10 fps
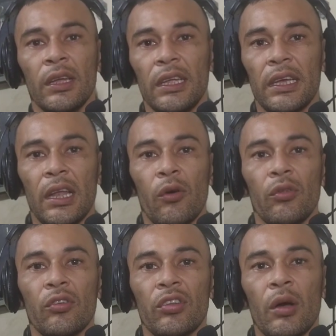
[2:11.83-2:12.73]
y que el
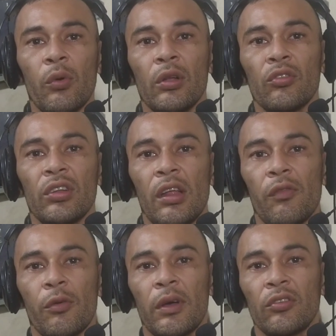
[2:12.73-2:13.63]
audio sea bueno si la
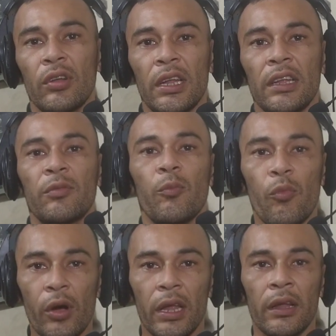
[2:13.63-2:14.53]
información es
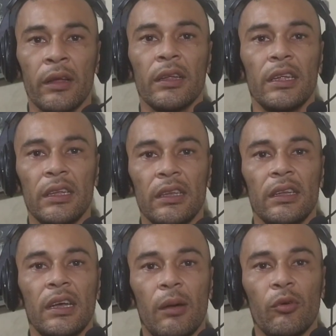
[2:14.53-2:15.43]
buena
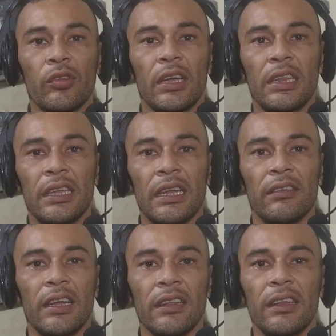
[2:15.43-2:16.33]
y digamos que
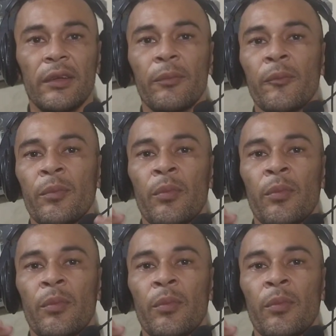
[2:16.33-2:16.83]
interesante